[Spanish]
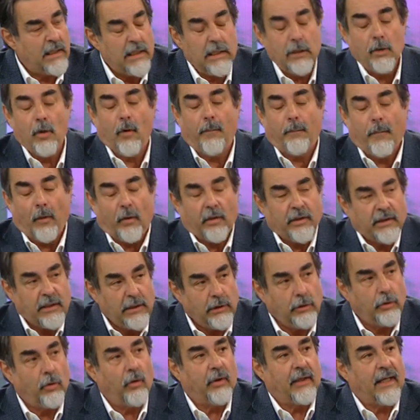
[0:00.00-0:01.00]
y lo
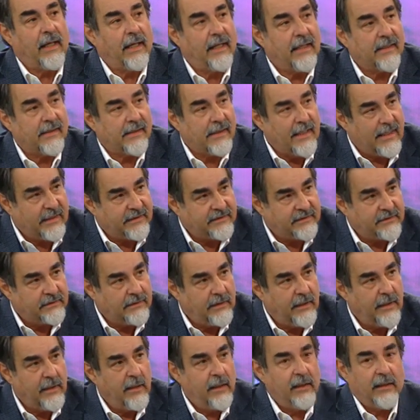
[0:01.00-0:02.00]
poquito que
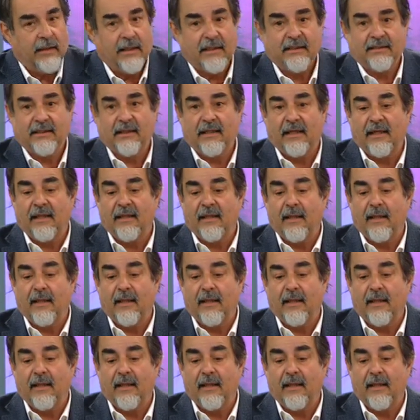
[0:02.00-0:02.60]
agarrás, que se le